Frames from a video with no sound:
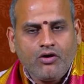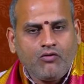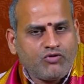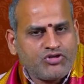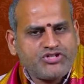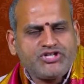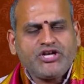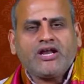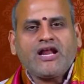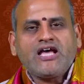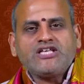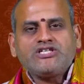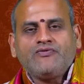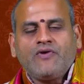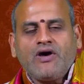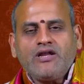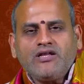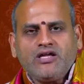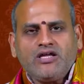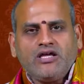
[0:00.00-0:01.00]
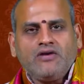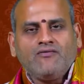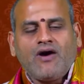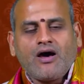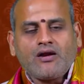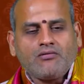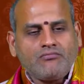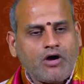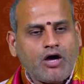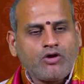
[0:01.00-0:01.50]
వృశ్చిక రాశి వారికి ఈ
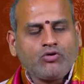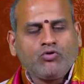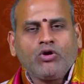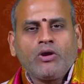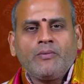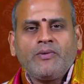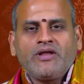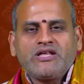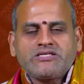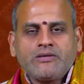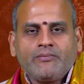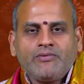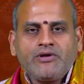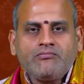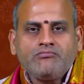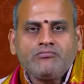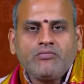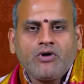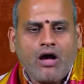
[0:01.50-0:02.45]
వారం అనుకూలమైన సమయం